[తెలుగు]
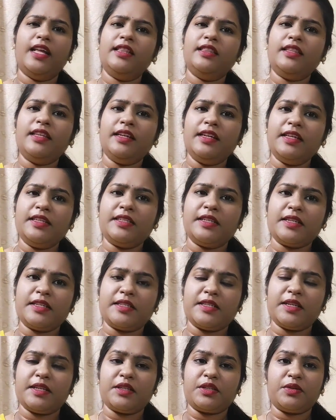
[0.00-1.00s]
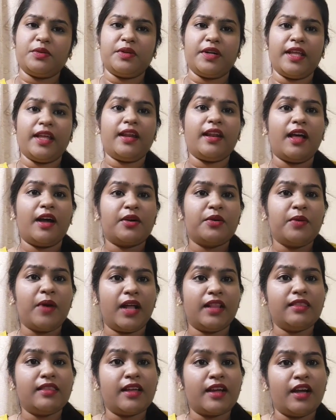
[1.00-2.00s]
ఎంత రీసెర్చ్ చేస్తుంటే నాకు
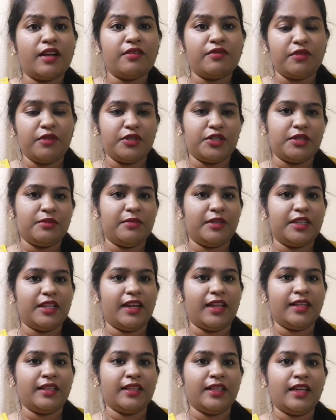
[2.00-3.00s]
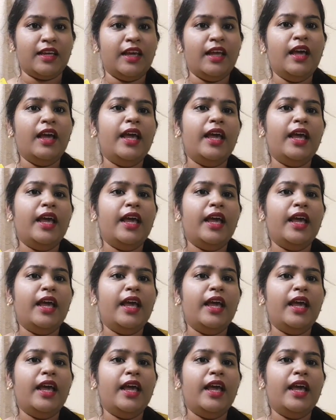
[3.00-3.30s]
అంత కన్ఫ్యూజన్ మొదలైంది